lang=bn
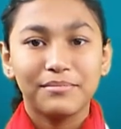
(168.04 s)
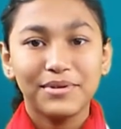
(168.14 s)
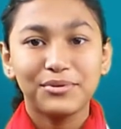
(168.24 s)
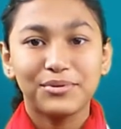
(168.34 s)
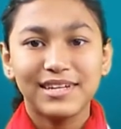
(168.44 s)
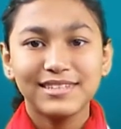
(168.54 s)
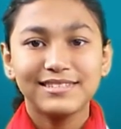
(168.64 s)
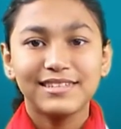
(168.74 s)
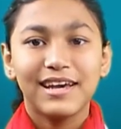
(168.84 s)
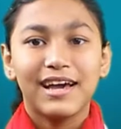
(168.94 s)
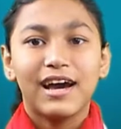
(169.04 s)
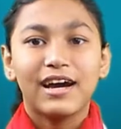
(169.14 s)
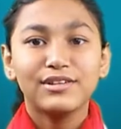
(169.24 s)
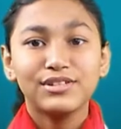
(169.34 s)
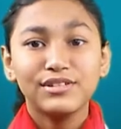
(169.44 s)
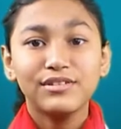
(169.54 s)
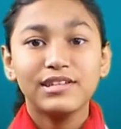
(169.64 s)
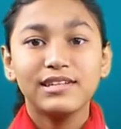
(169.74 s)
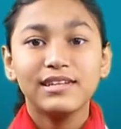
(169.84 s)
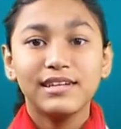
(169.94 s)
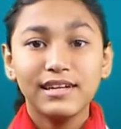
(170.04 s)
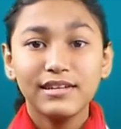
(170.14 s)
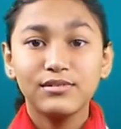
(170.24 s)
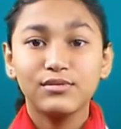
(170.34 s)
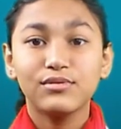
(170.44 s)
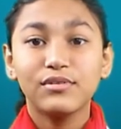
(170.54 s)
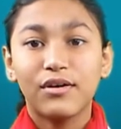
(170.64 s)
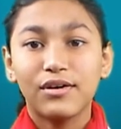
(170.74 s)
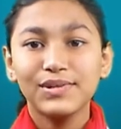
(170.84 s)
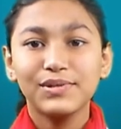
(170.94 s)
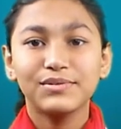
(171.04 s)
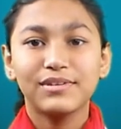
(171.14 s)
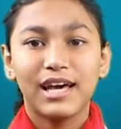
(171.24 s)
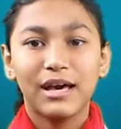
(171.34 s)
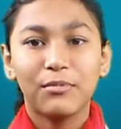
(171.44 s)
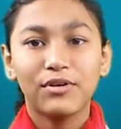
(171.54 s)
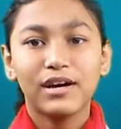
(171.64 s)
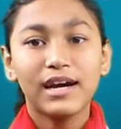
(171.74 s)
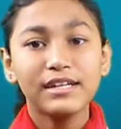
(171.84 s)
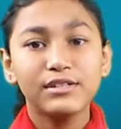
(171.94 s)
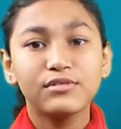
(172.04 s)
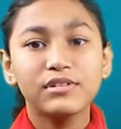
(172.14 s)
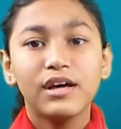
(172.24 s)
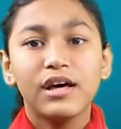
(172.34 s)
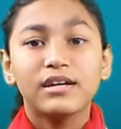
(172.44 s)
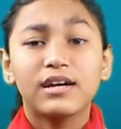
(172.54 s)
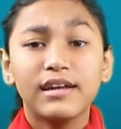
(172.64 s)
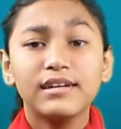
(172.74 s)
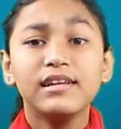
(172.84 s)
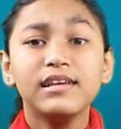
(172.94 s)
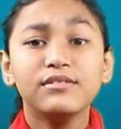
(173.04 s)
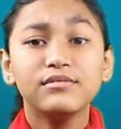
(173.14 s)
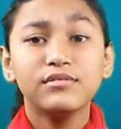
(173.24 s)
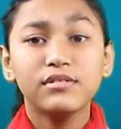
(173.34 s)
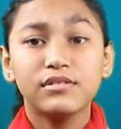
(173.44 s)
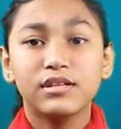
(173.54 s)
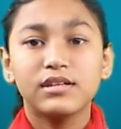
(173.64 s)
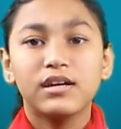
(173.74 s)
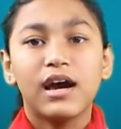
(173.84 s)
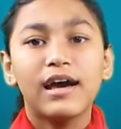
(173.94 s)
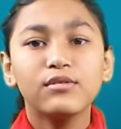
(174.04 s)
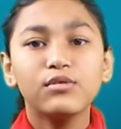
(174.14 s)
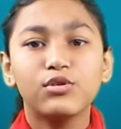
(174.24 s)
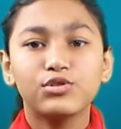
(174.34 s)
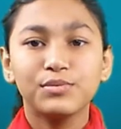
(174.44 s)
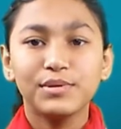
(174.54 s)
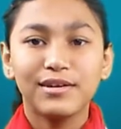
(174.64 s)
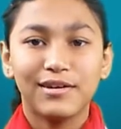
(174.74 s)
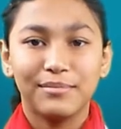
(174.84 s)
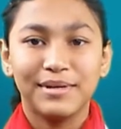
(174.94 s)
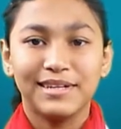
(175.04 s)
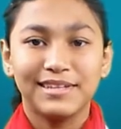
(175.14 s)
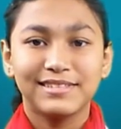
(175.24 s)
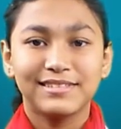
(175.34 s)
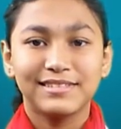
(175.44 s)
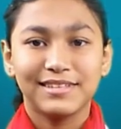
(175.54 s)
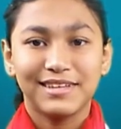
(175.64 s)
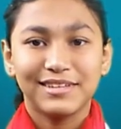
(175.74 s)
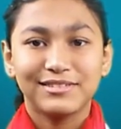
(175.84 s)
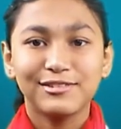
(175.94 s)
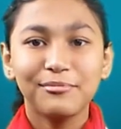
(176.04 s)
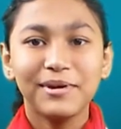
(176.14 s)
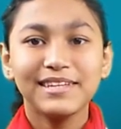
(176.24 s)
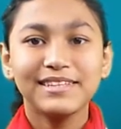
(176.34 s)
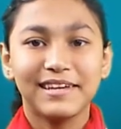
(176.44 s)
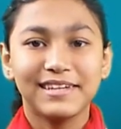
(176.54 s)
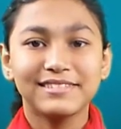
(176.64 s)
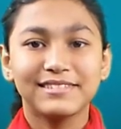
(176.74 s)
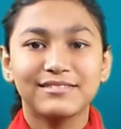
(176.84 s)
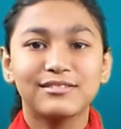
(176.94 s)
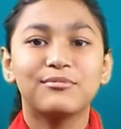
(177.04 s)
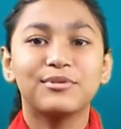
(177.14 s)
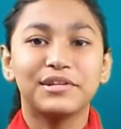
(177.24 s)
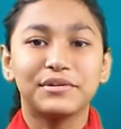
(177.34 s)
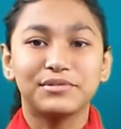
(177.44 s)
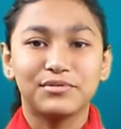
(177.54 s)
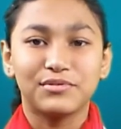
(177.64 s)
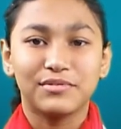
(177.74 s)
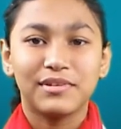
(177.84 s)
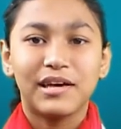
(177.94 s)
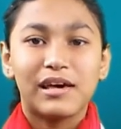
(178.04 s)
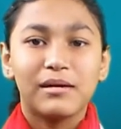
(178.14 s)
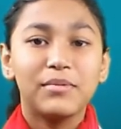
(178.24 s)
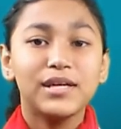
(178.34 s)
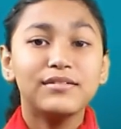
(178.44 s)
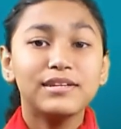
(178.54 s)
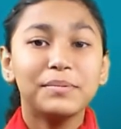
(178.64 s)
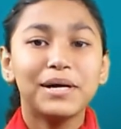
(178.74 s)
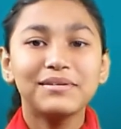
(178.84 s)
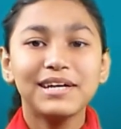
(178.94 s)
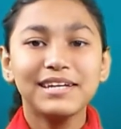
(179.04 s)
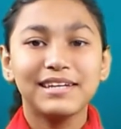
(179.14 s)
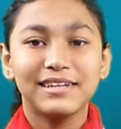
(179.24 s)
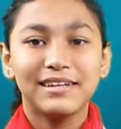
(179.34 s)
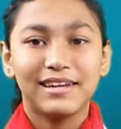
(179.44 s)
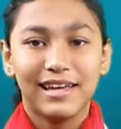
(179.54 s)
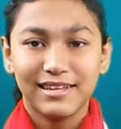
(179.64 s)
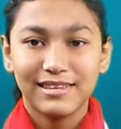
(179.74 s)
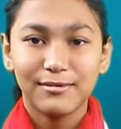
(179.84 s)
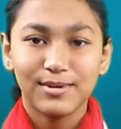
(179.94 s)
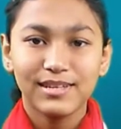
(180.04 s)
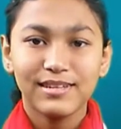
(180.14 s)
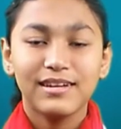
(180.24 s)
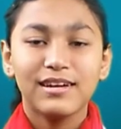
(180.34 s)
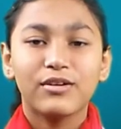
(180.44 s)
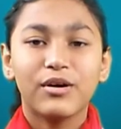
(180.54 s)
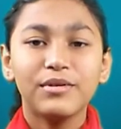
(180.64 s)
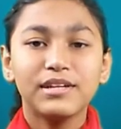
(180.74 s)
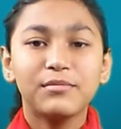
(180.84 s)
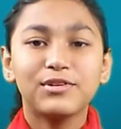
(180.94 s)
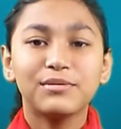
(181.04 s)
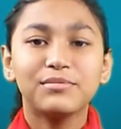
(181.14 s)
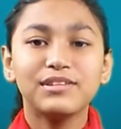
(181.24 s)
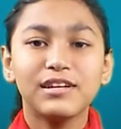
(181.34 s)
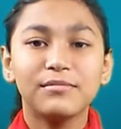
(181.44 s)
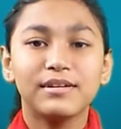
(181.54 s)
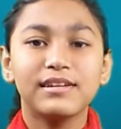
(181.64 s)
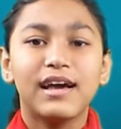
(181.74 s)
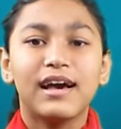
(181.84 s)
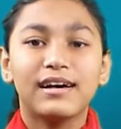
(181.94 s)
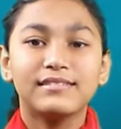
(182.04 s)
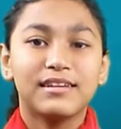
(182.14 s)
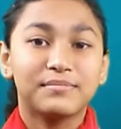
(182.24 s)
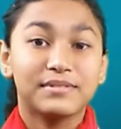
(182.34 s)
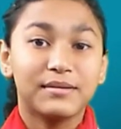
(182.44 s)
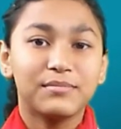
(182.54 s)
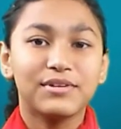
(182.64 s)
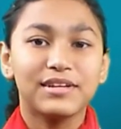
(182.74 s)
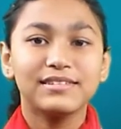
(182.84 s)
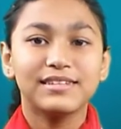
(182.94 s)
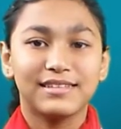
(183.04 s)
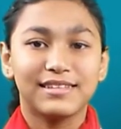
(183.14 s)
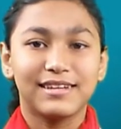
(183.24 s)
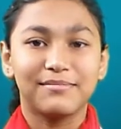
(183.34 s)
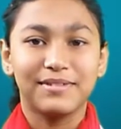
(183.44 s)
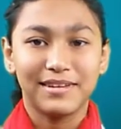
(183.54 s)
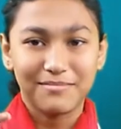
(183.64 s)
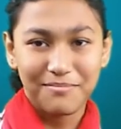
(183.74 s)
ভিউয়ার্স আশা করি ইনটু টু এবং টু কারেক্টলি ইউজ করতে আর কোনো অসুবিধা হবে না সো মেনি থ্যাঙ্কস সময় দেওয়ার জন্য ভিডিওটি ভালো লাগলে লাইক দেবেন কমেন্টের মতামত জানাবেন আর সাবস্ক্রাইব করে সাথে থাকবেন